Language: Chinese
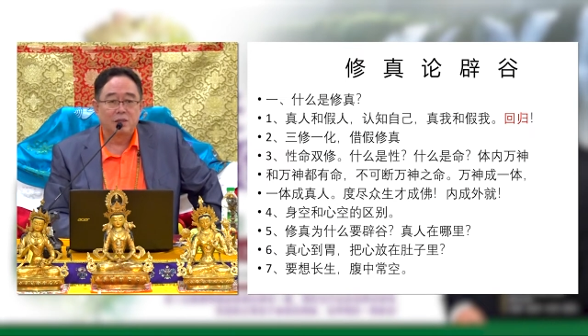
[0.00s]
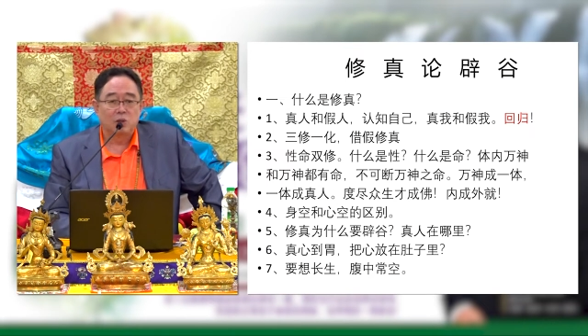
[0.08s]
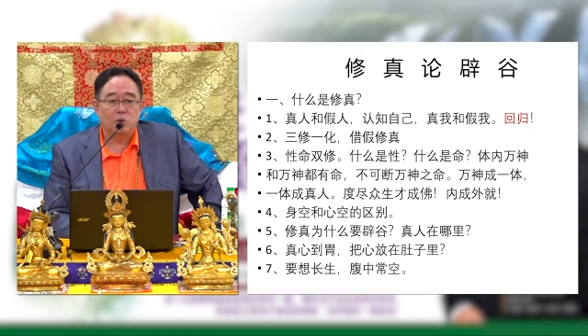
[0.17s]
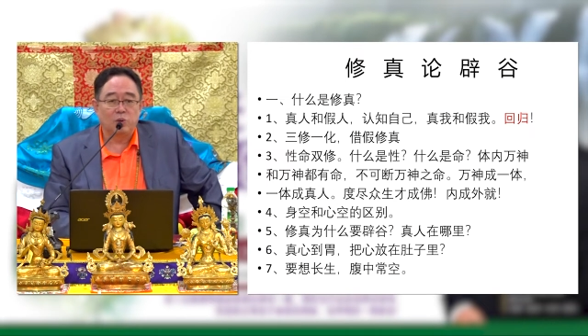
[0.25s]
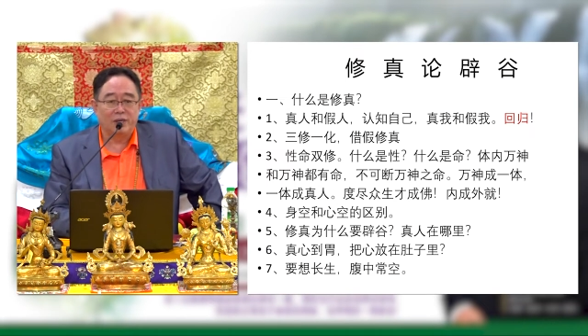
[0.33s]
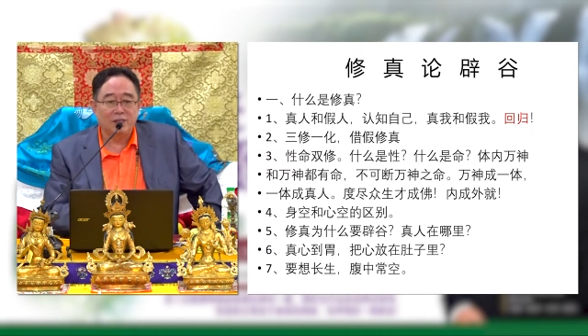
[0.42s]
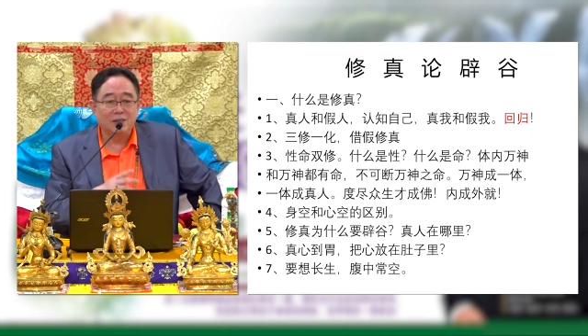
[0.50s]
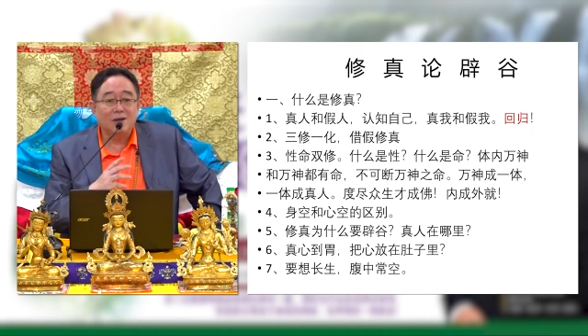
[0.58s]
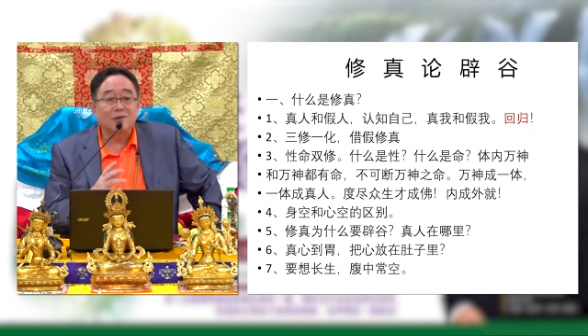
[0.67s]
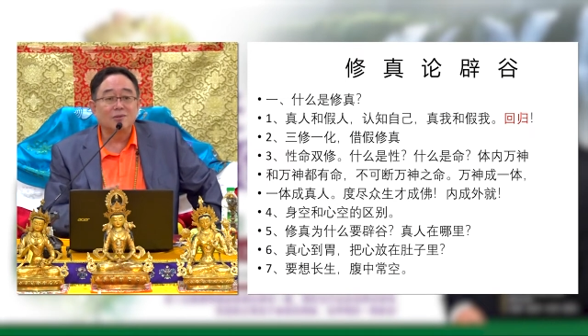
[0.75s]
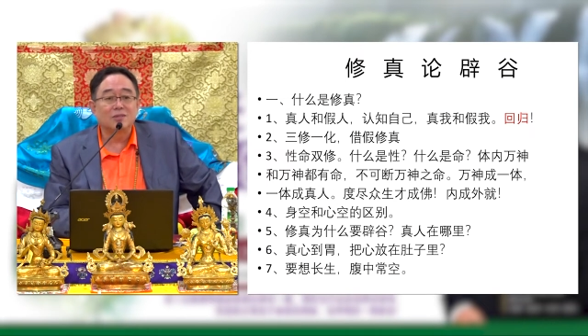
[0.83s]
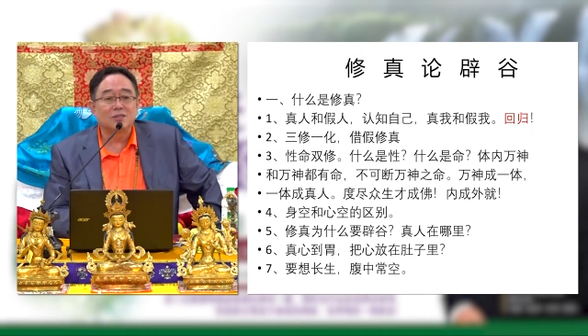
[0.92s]
回
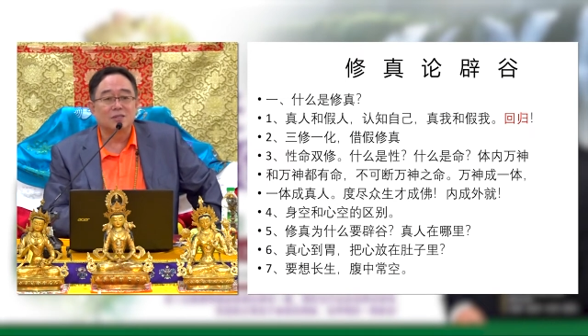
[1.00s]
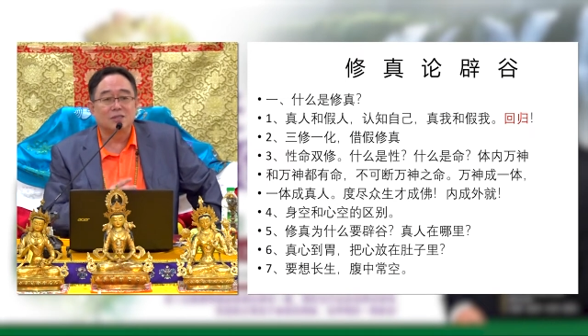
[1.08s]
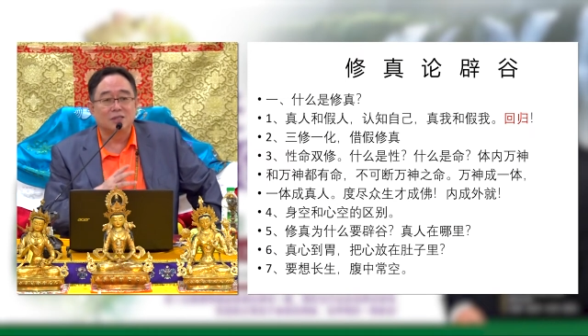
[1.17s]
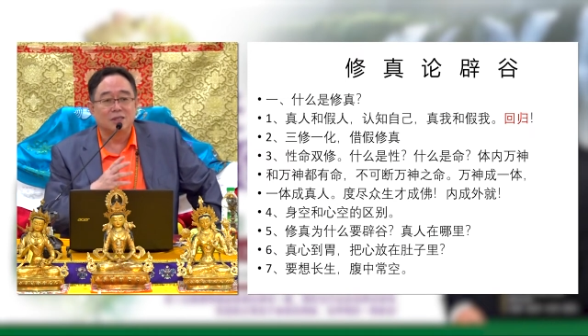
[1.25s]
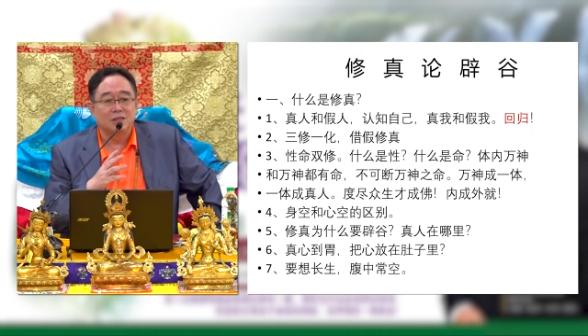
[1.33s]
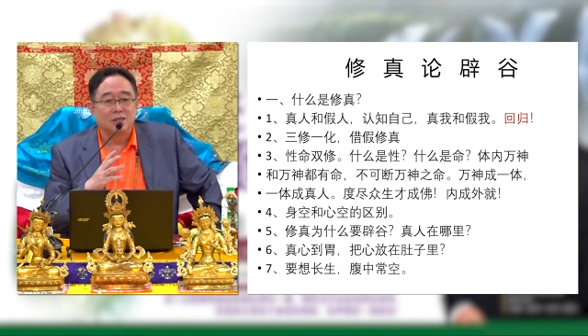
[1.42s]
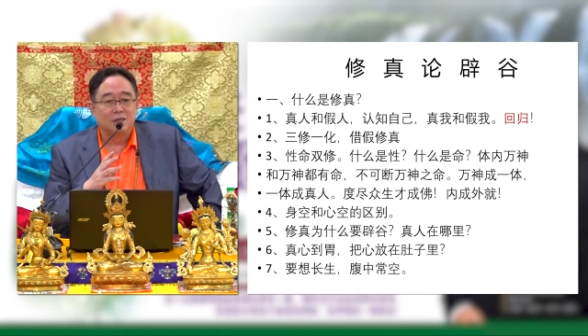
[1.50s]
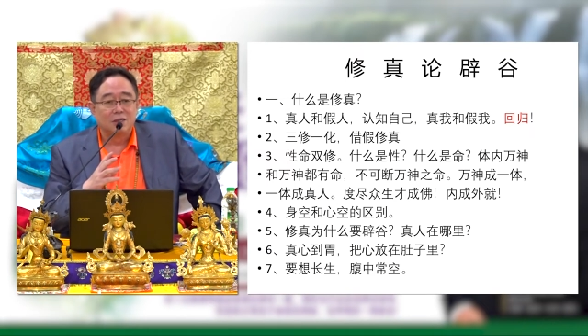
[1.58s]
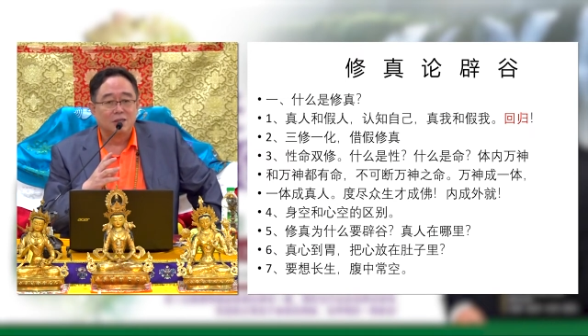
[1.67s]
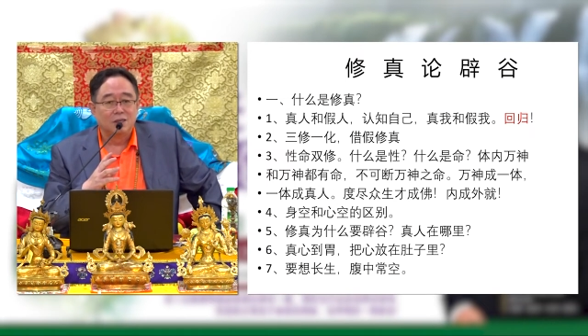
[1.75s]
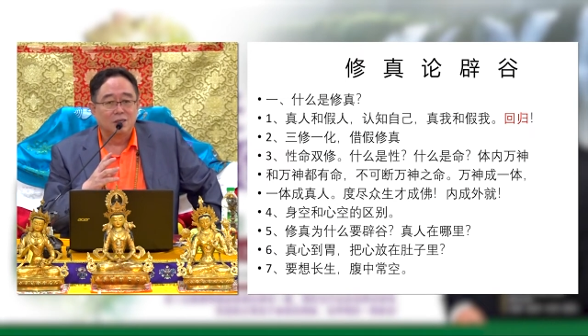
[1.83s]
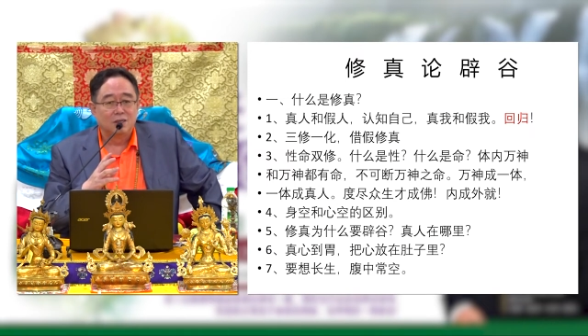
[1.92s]
到自己的
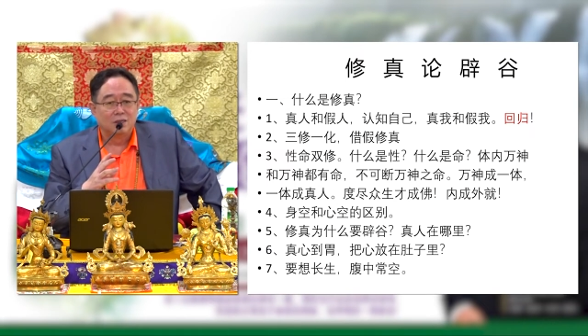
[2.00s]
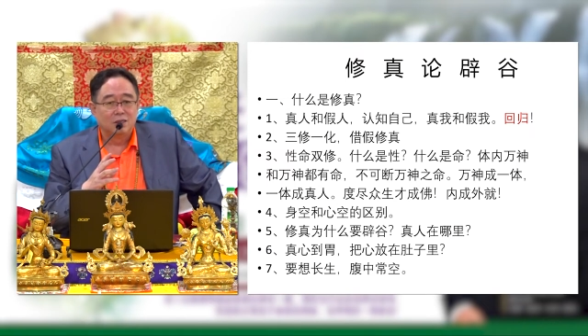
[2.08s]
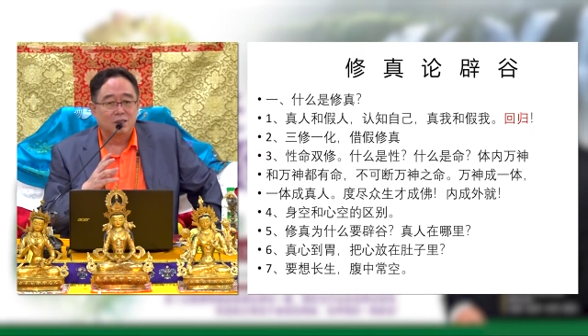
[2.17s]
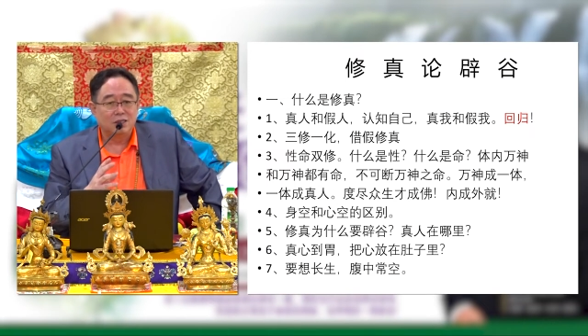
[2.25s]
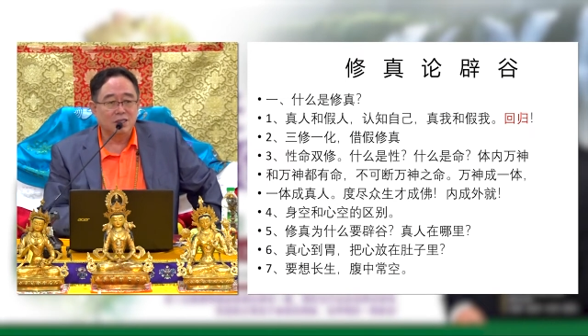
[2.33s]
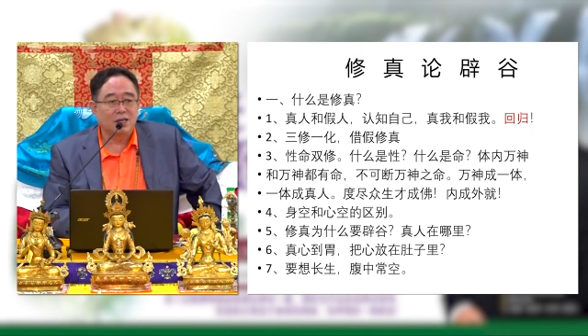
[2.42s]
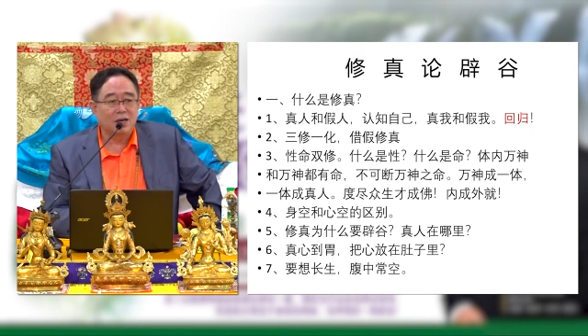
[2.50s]
金